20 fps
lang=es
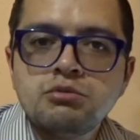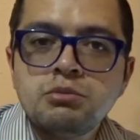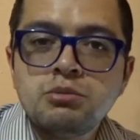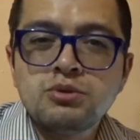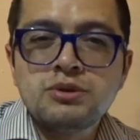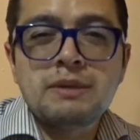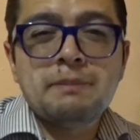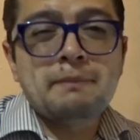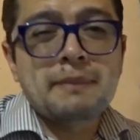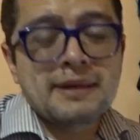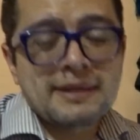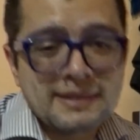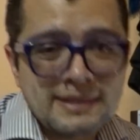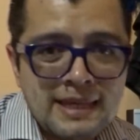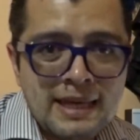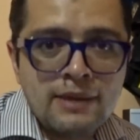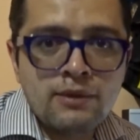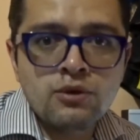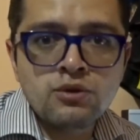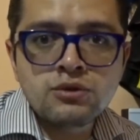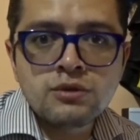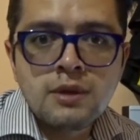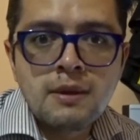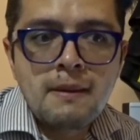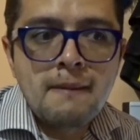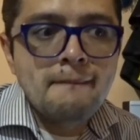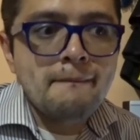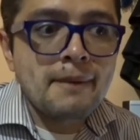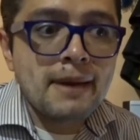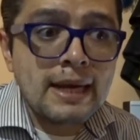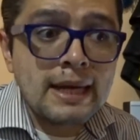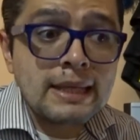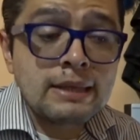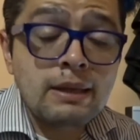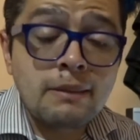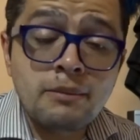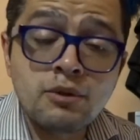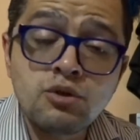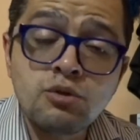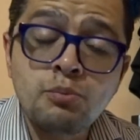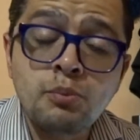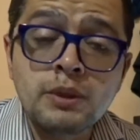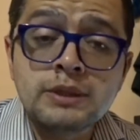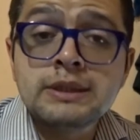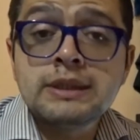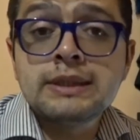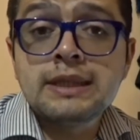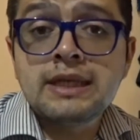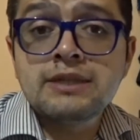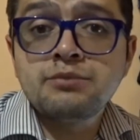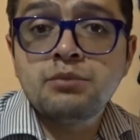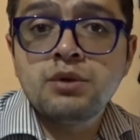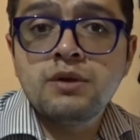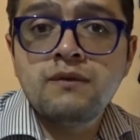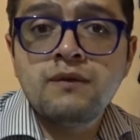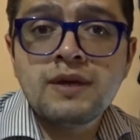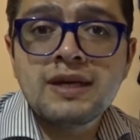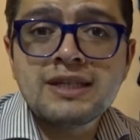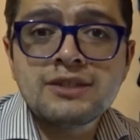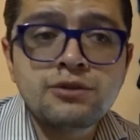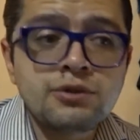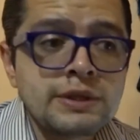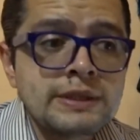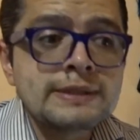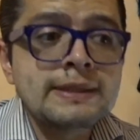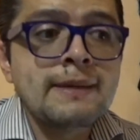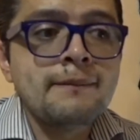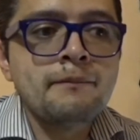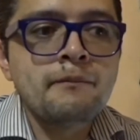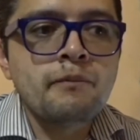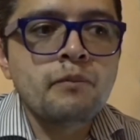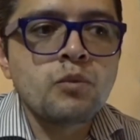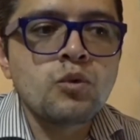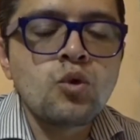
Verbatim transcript: los mismos apartados, para que también tú puedas hacer las modificaciones.